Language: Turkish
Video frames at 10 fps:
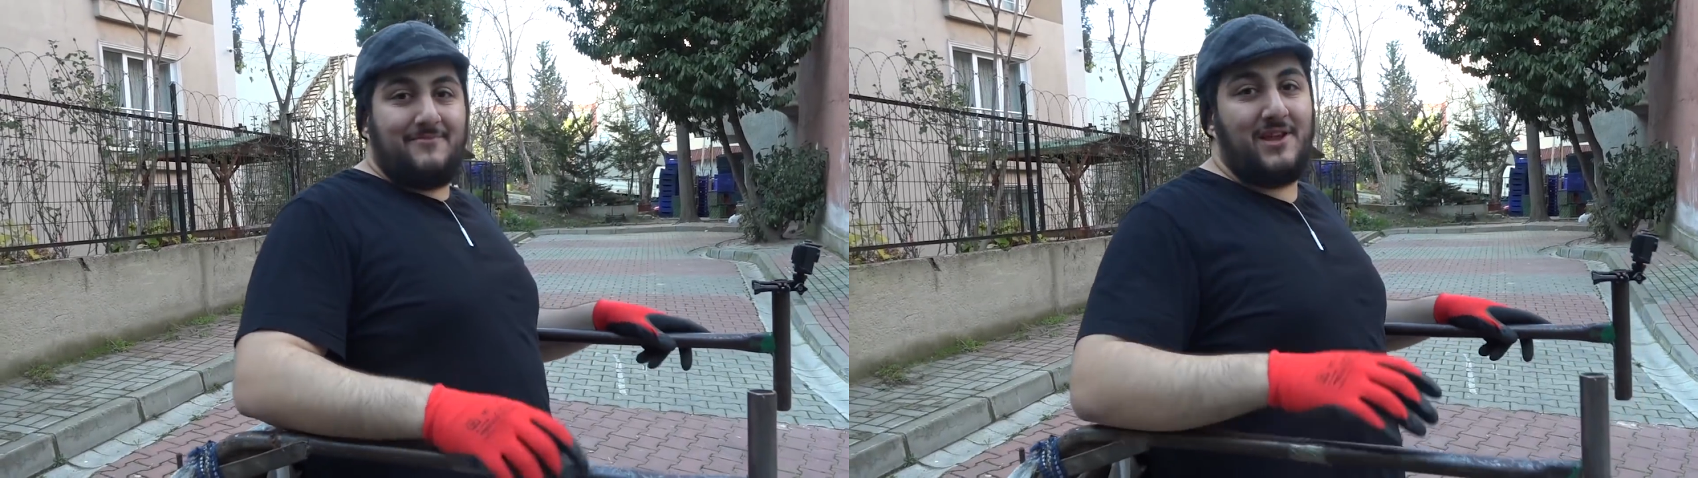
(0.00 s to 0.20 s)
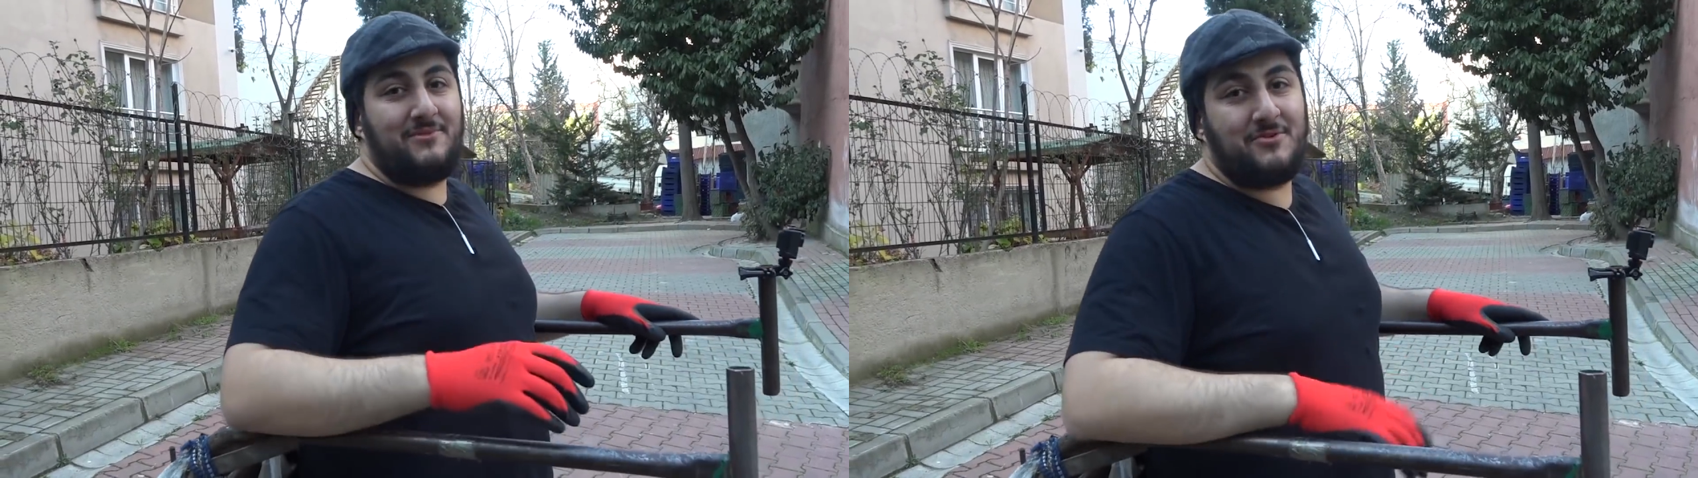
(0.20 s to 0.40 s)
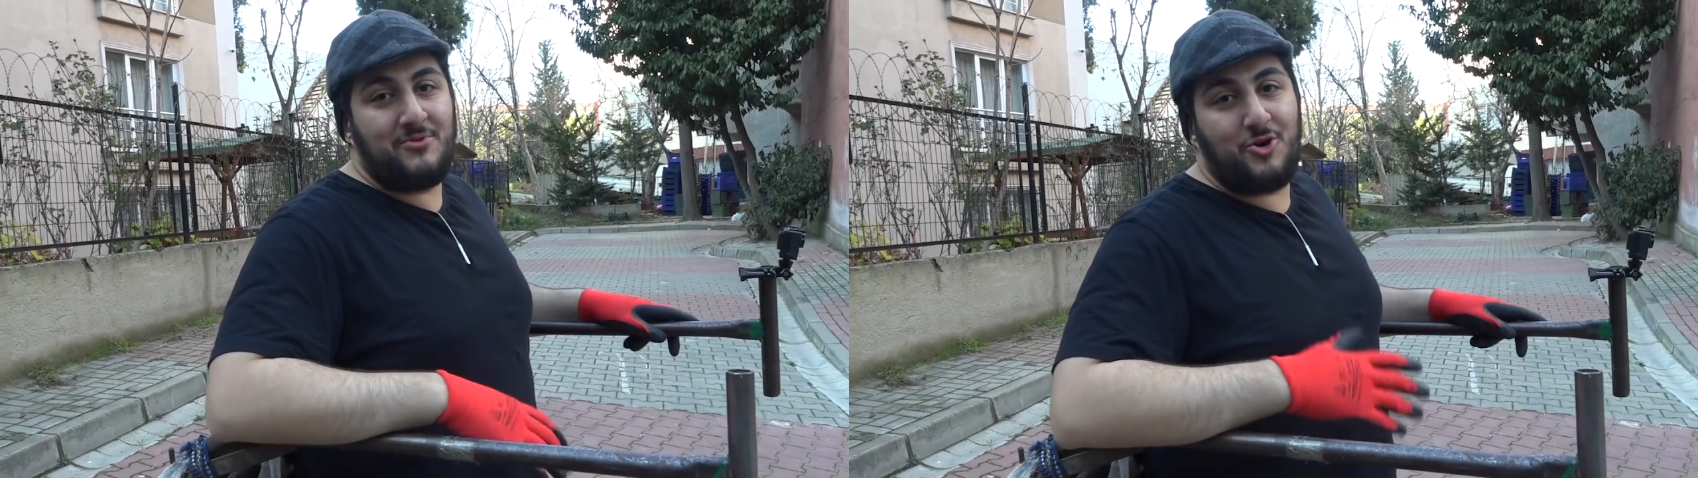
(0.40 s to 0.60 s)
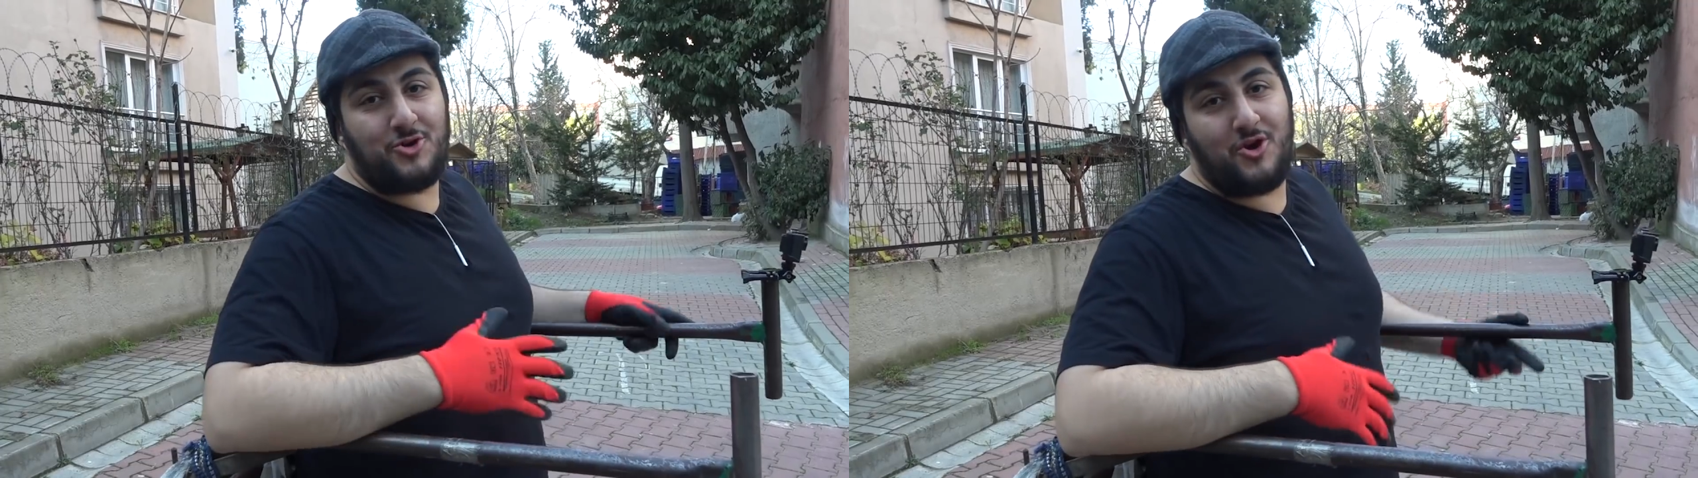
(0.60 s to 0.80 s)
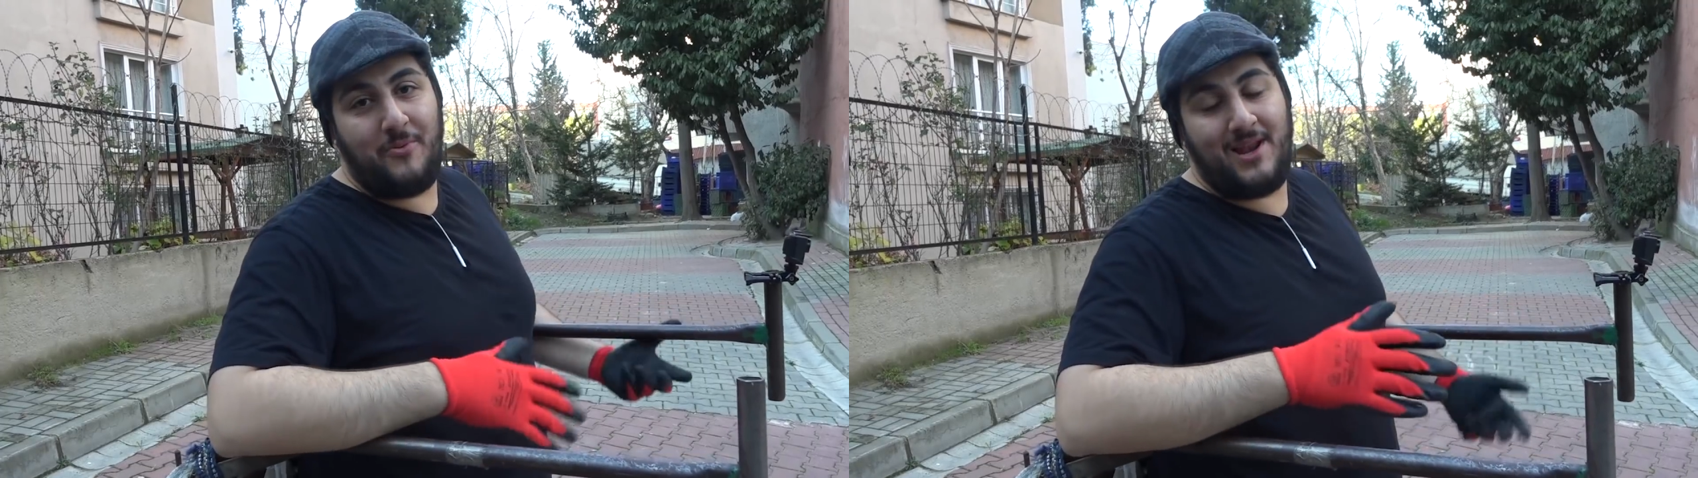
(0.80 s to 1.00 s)
Benim gibi
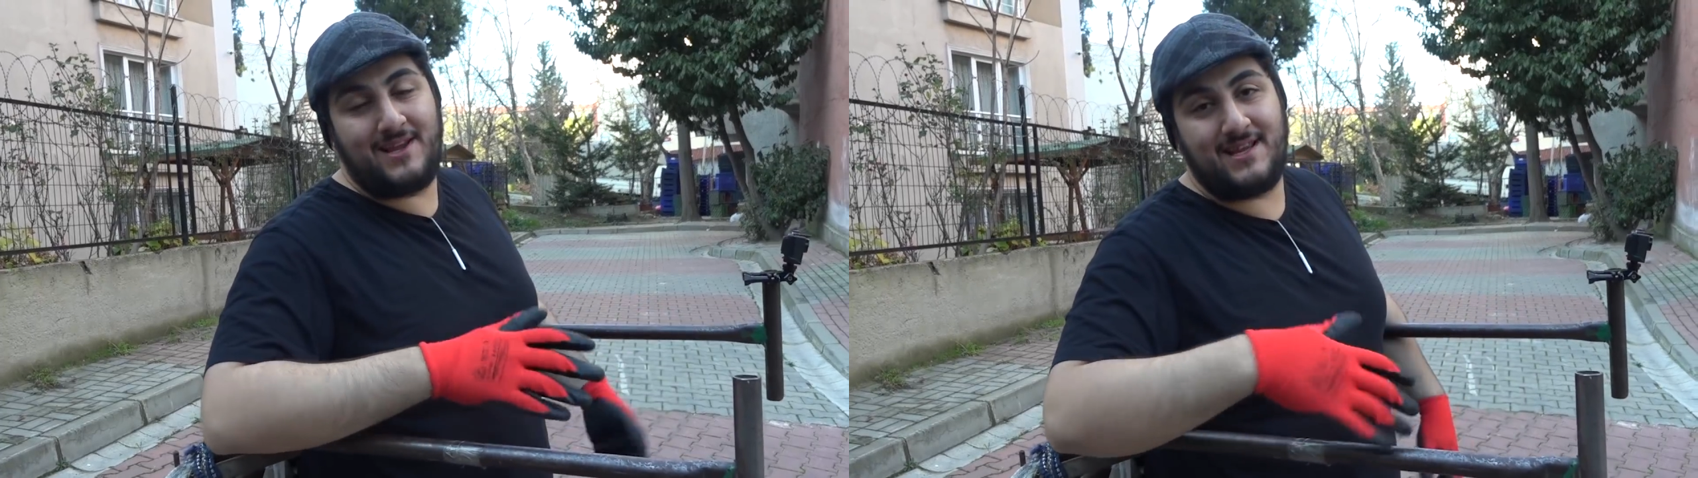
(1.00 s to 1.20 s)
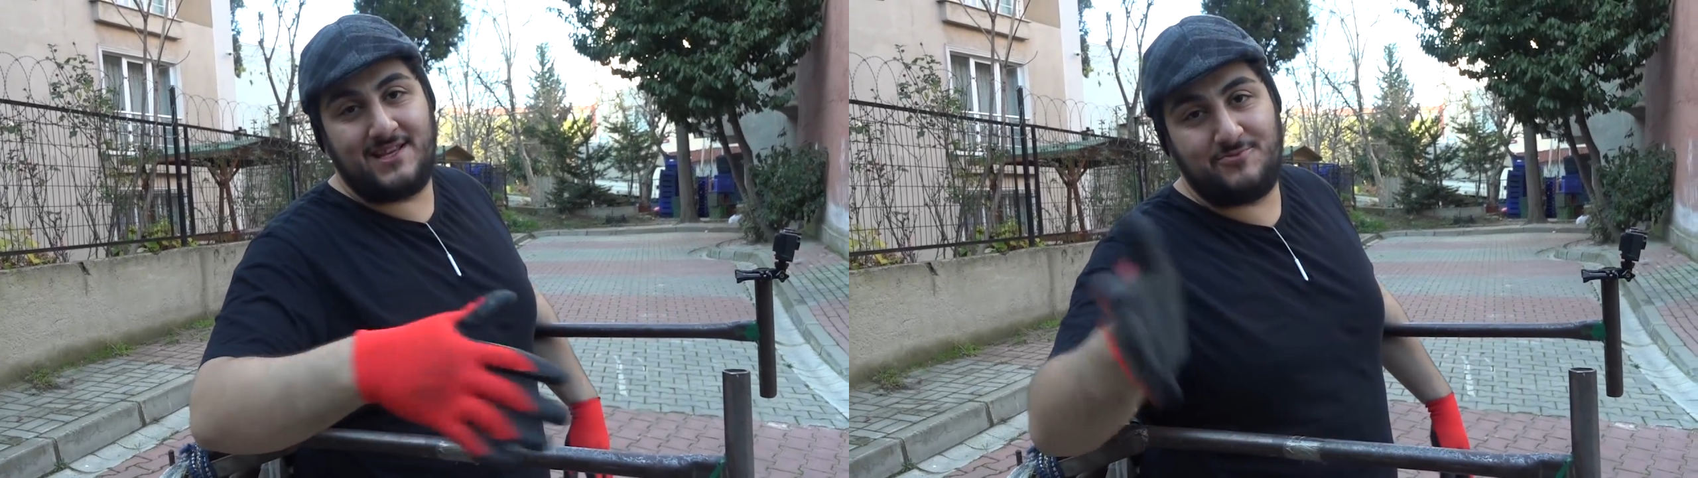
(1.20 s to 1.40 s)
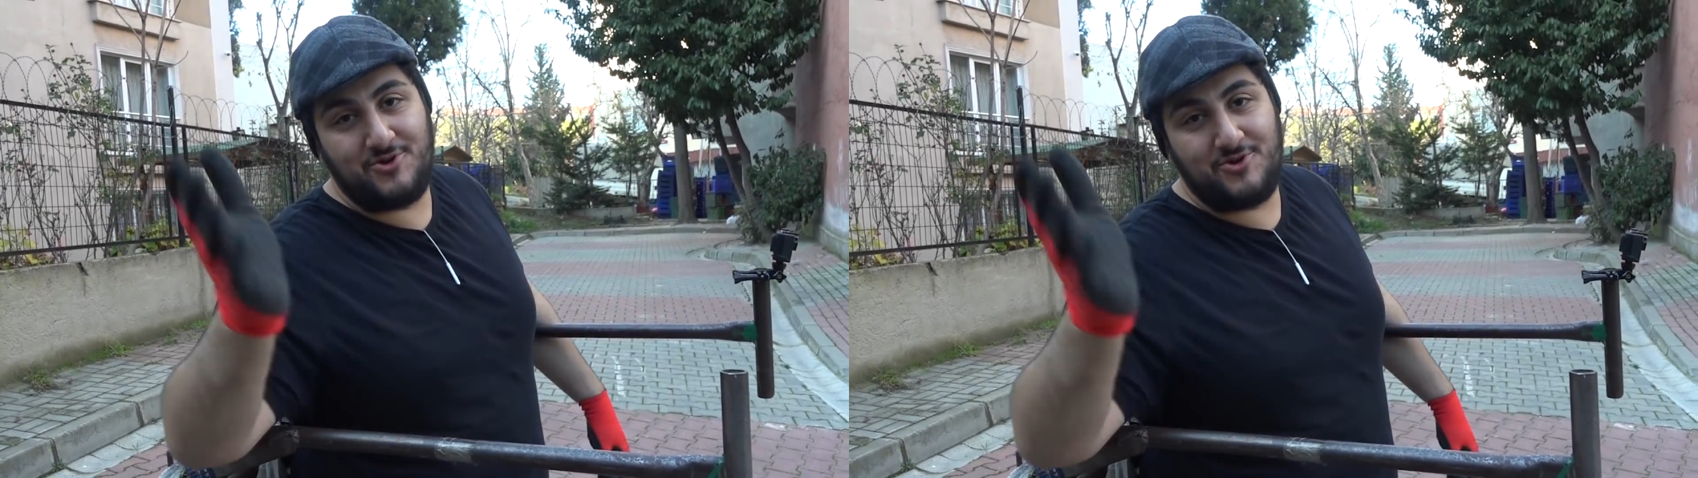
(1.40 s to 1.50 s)
göbelekseniz